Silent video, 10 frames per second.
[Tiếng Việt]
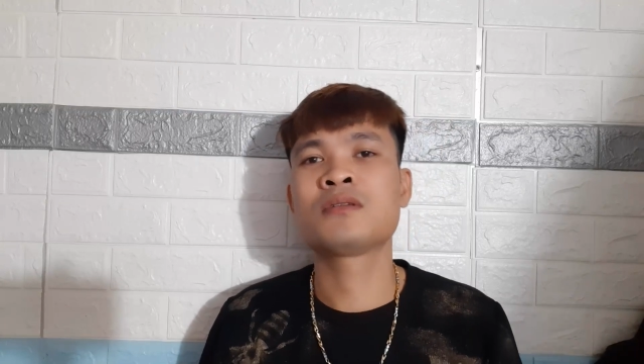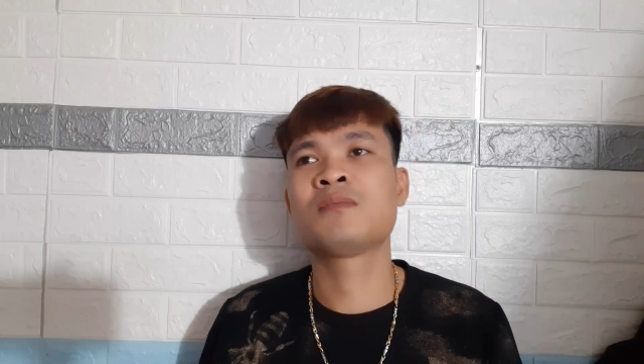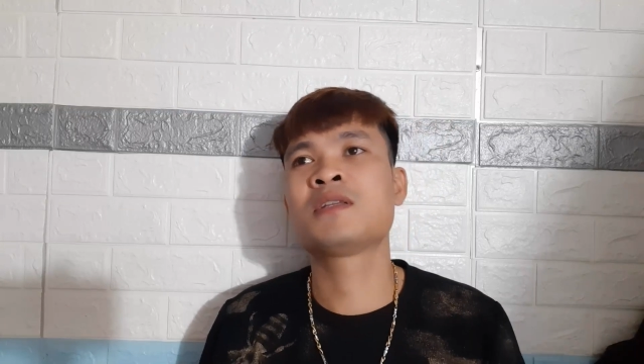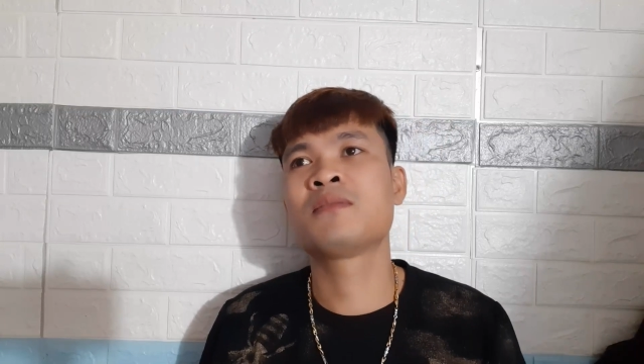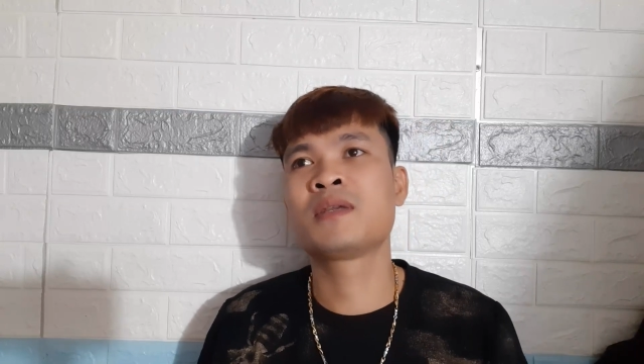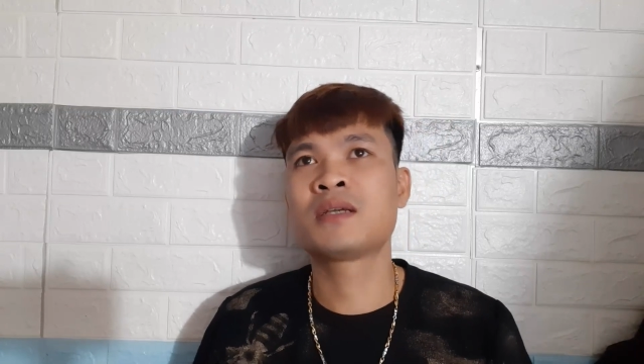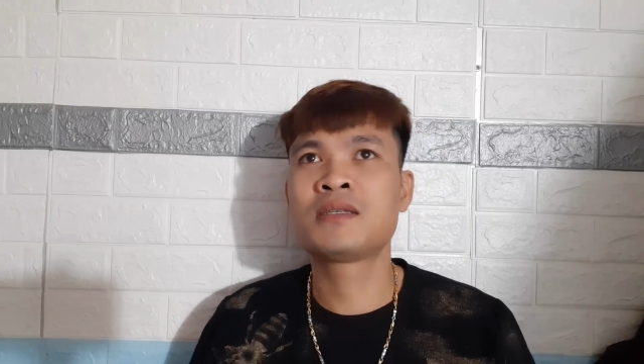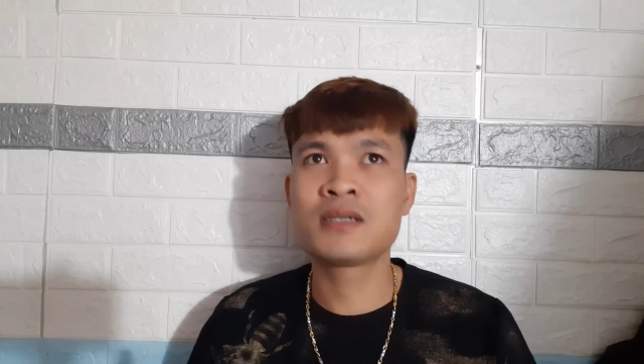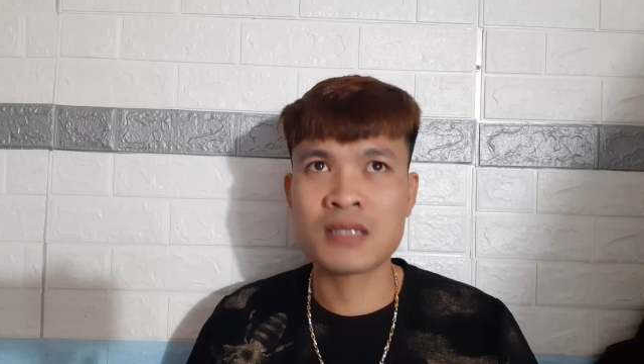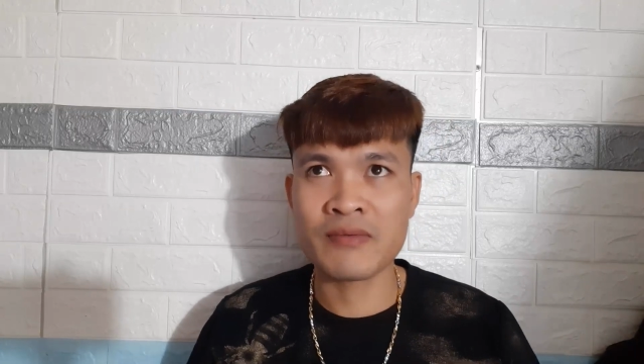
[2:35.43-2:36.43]
Thì bây giờ mình sẽ
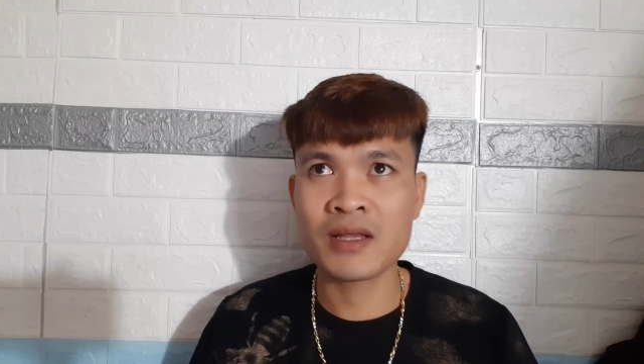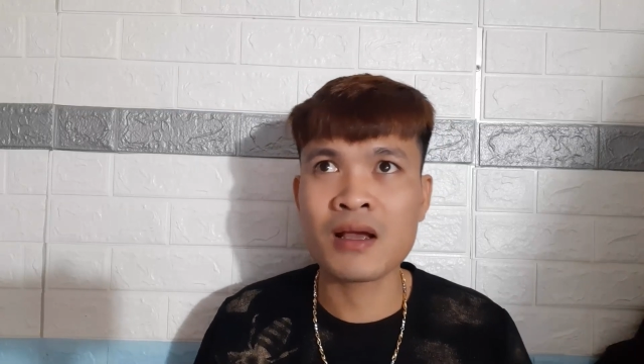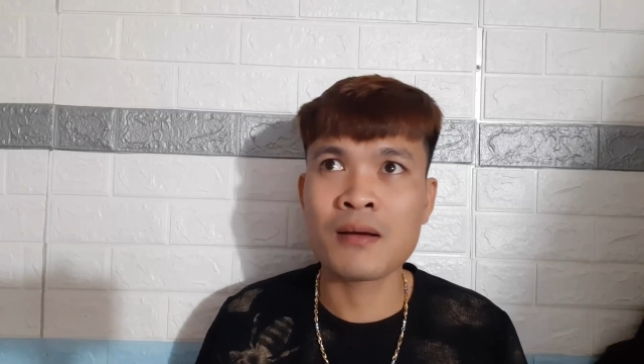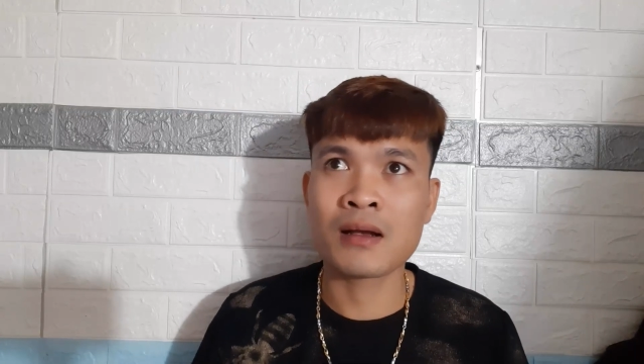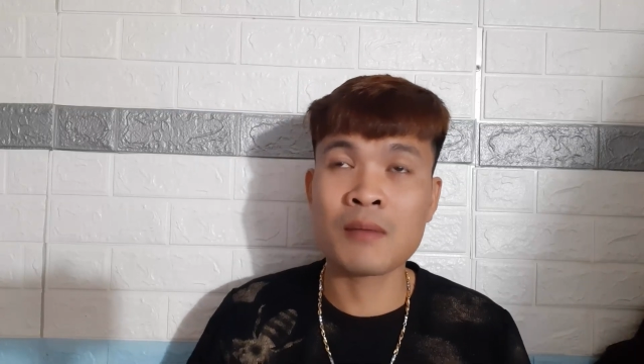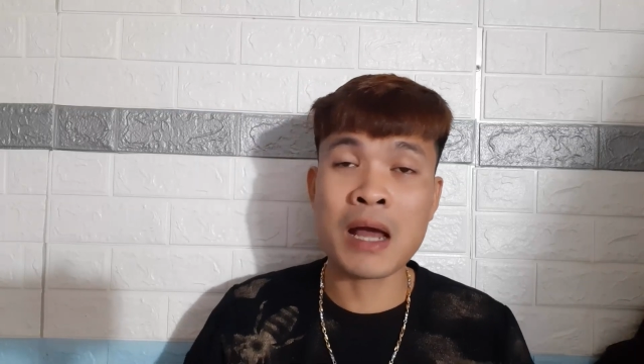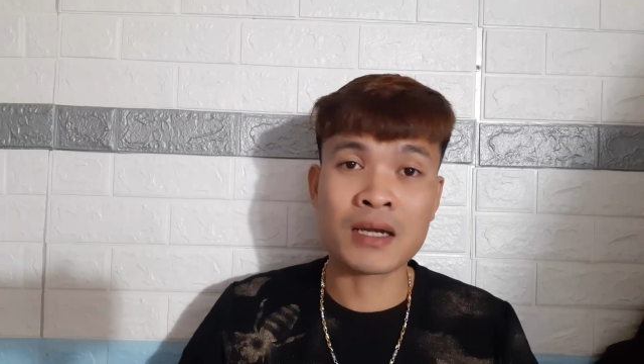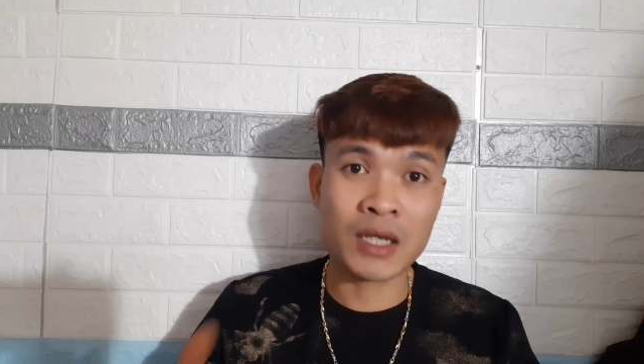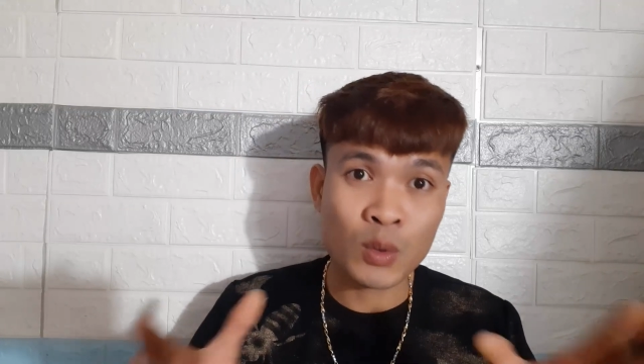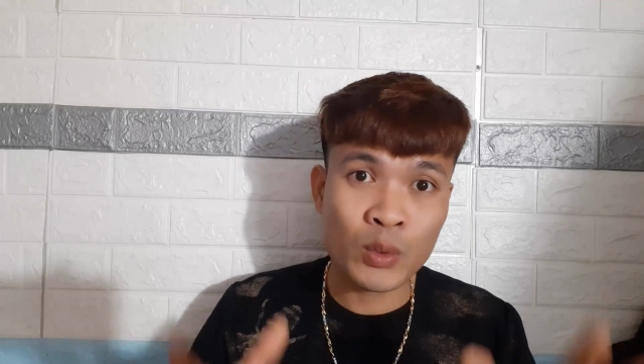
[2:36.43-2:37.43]
chia sẻ với tất cả các bạn
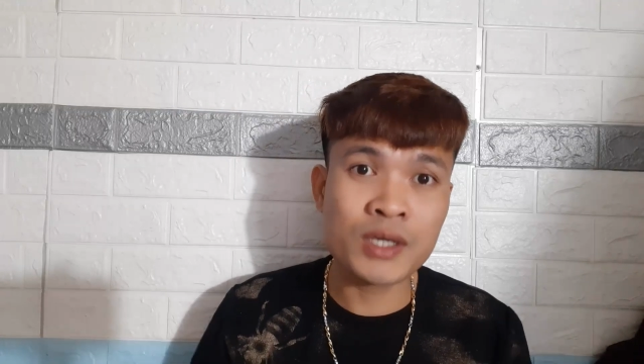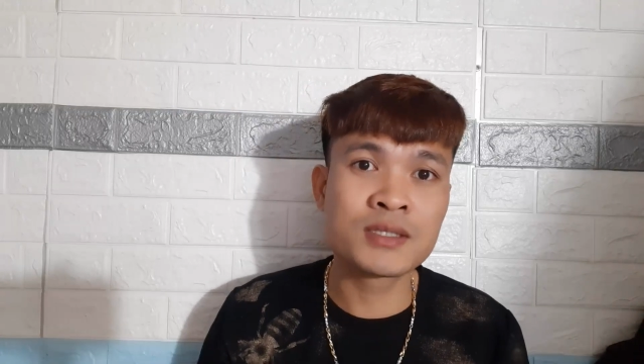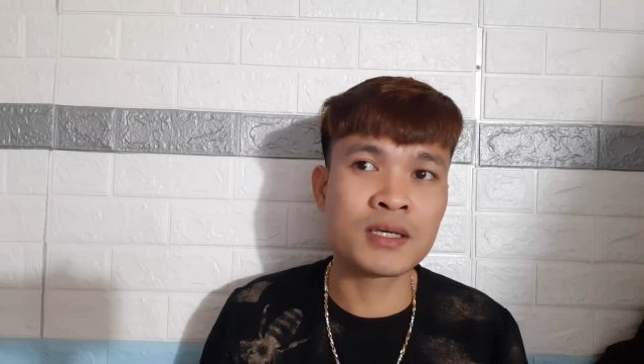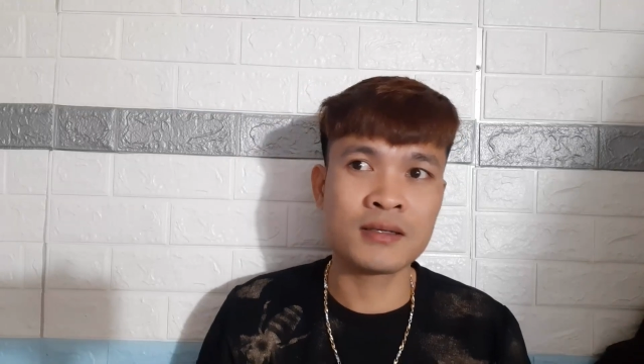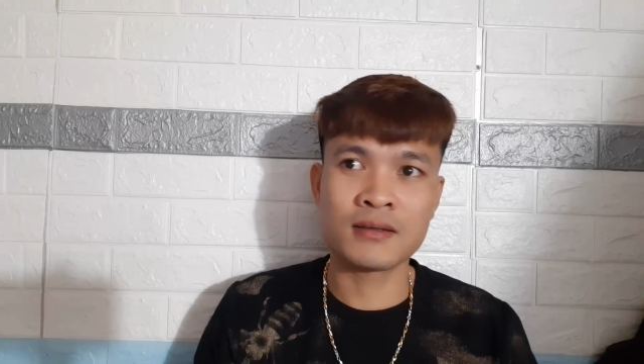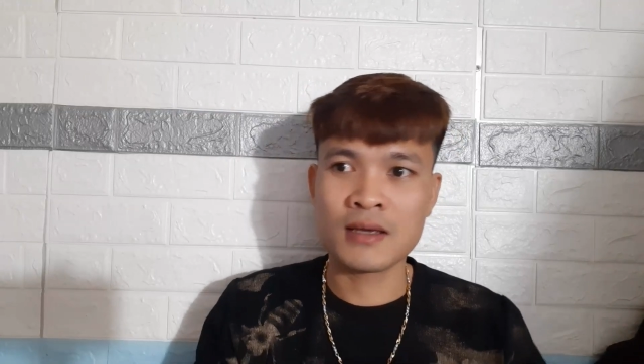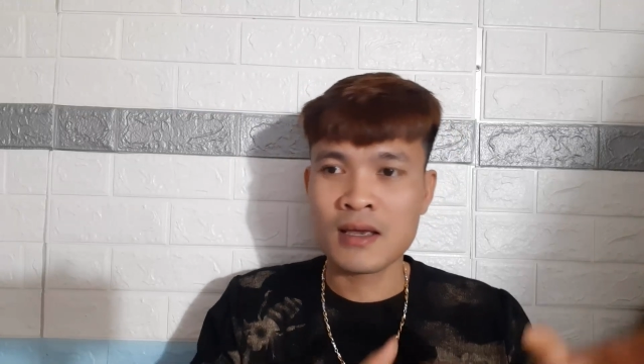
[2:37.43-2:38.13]
cái quy trình